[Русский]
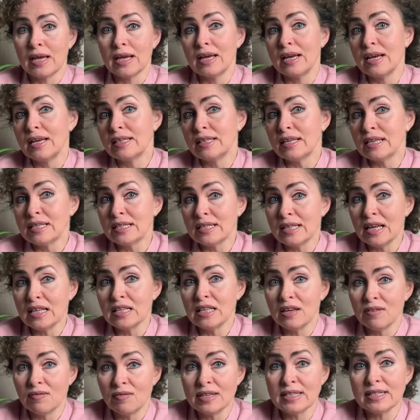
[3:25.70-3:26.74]
Эта
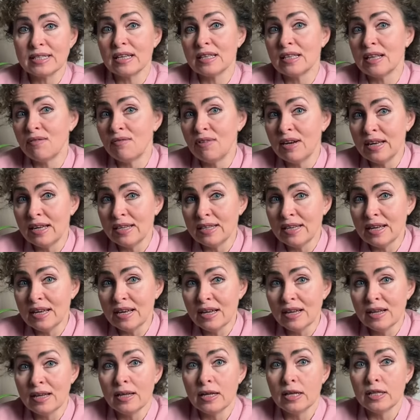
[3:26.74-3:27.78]
стадия восстановления
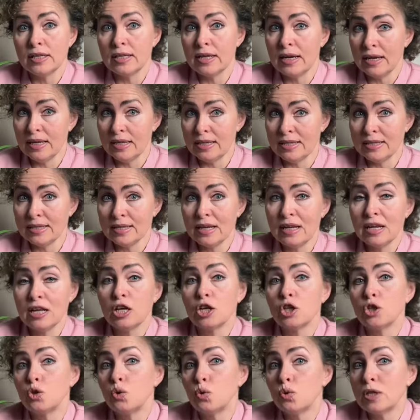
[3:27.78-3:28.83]
длится
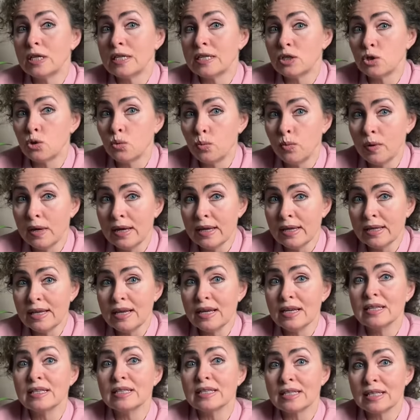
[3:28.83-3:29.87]
до
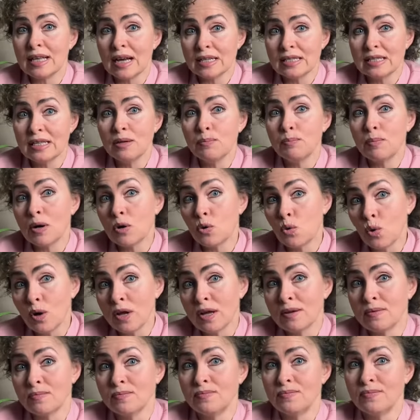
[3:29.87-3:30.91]
наступления стадии
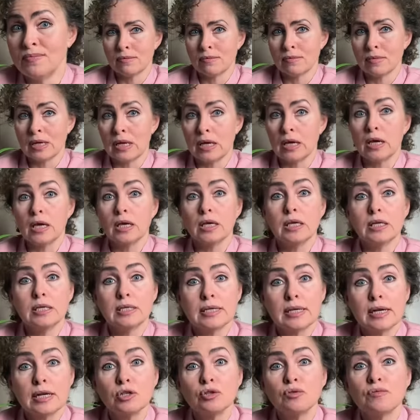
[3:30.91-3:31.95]
покоя. И
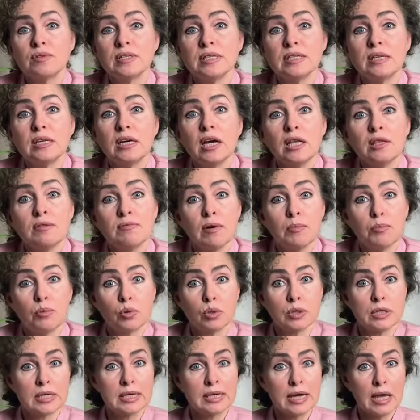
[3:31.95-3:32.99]
сразу возникает
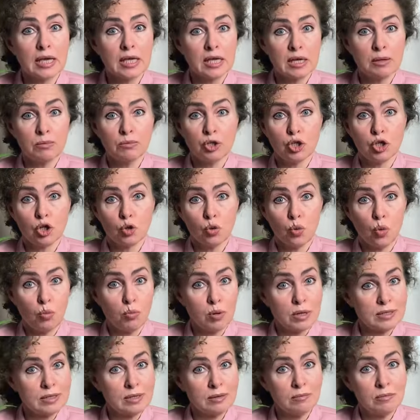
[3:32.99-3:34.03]
вопрос, каким же
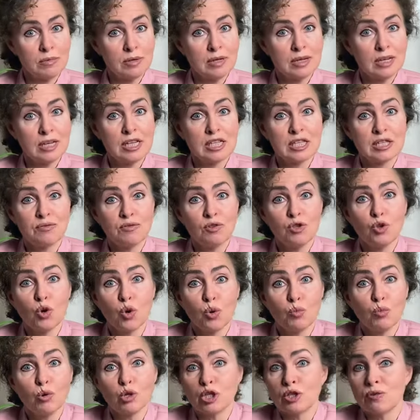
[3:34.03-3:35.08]
образом цветок
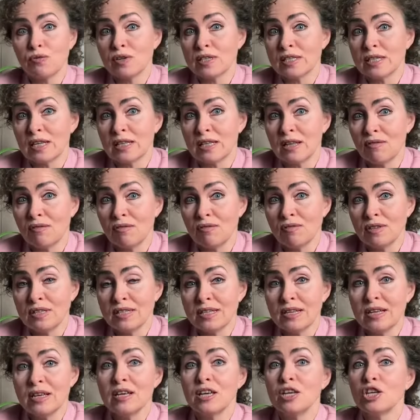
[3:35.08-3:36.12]
может
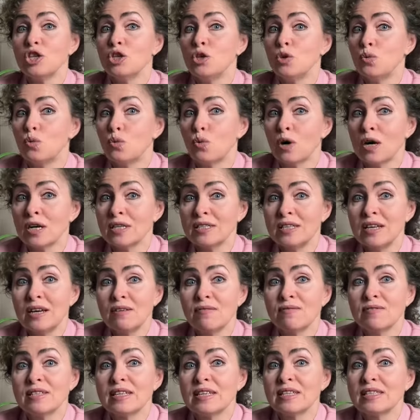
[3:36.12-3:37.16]
восстанавливаться, не уходя
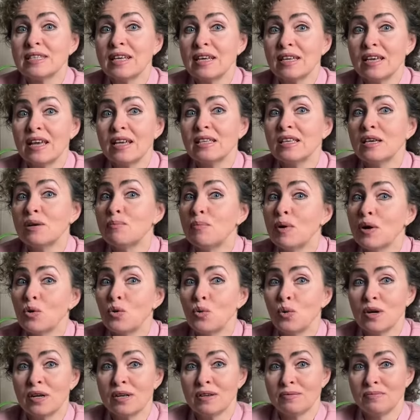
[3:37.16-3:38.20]
в состояние
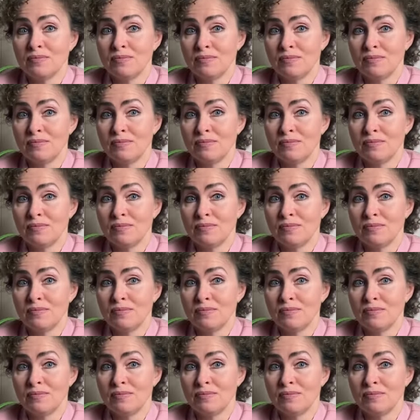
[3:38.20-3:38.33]
покоя.